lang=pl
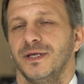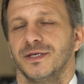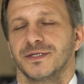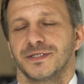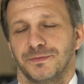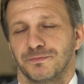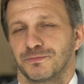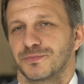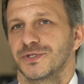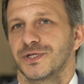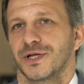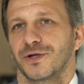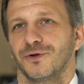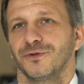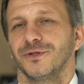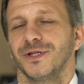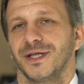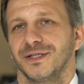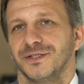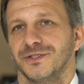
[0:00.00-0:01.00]
Jestem
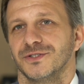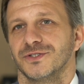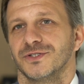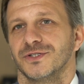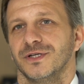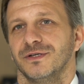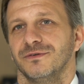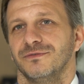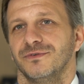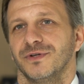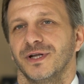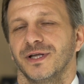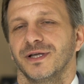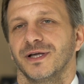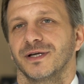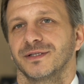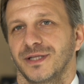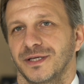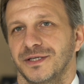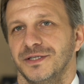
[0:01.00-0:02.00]
przekonany, że w
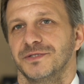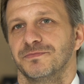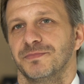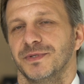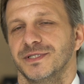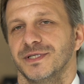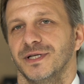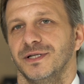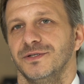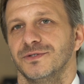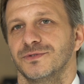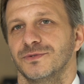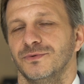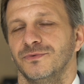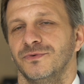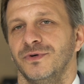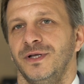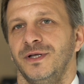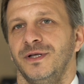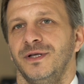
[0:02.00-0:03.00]
rękach takich
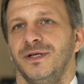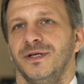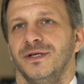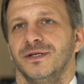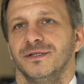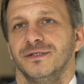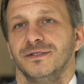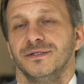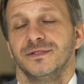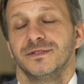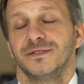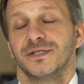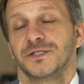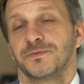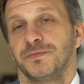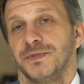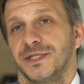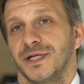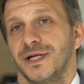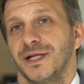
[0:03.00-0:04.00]
specjalistów Y, ze
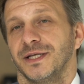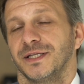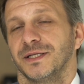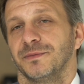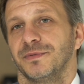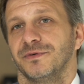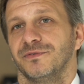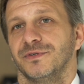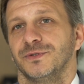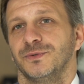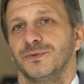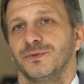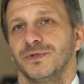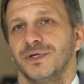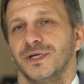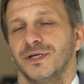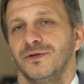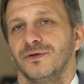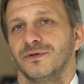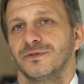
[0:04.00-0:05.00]
szpitala Jana Pawła
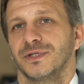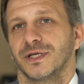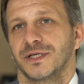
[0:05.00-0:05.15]
II.